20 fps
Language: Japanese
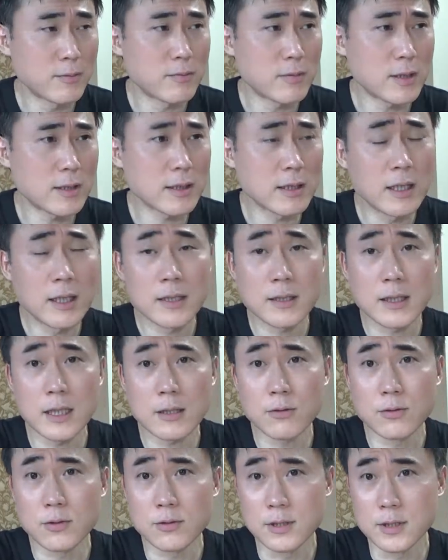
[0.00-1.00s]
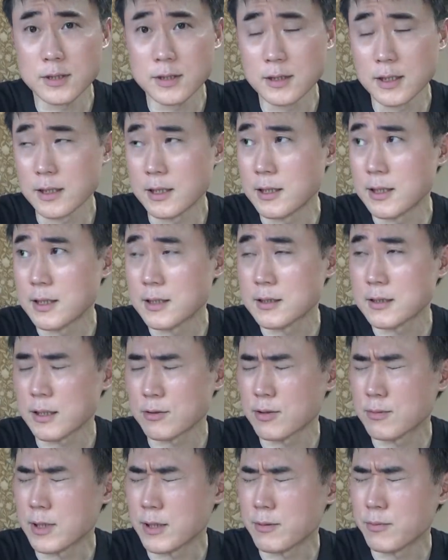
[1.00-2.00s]
まあ、過去のですね
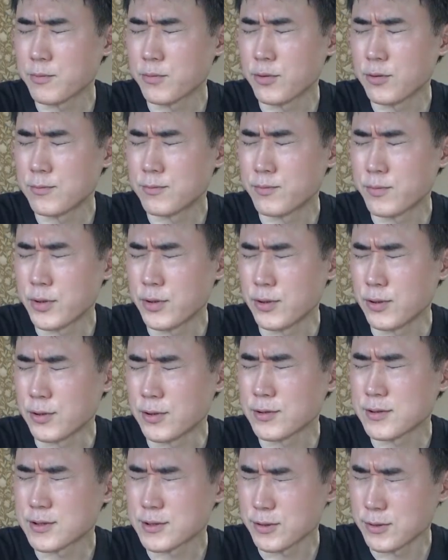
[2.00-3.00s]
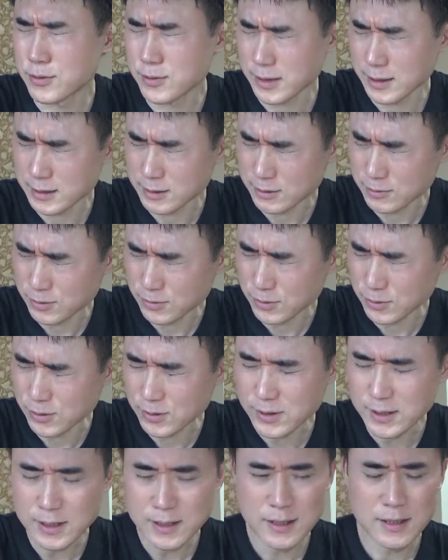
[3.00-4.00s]
例えばポンピョ長官
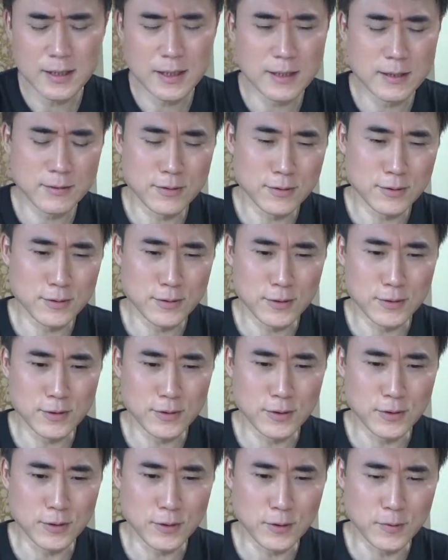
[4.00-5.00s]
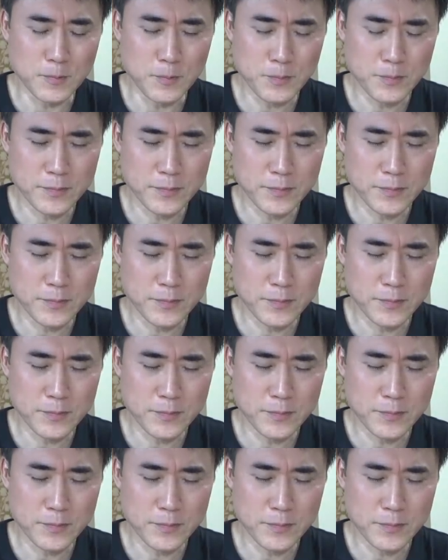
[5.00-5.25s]
と、あの